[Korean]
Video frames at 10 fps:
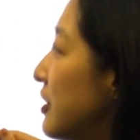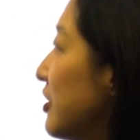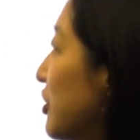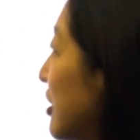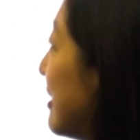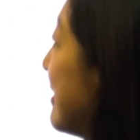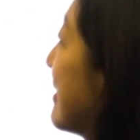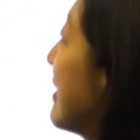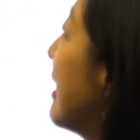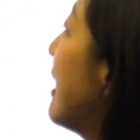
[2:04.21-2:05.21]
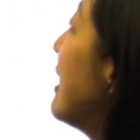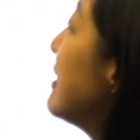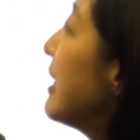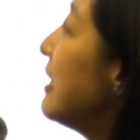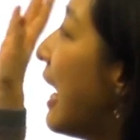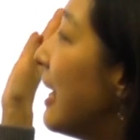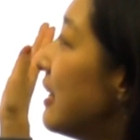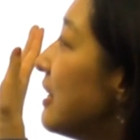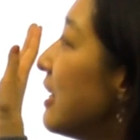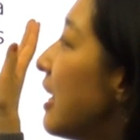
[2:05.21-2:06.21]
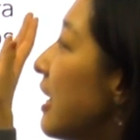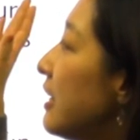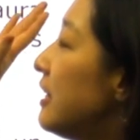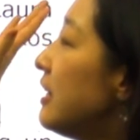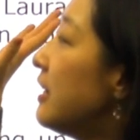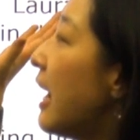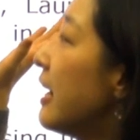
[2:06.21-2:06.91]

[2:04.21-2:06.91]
Angeles. 자, 이 아기의 이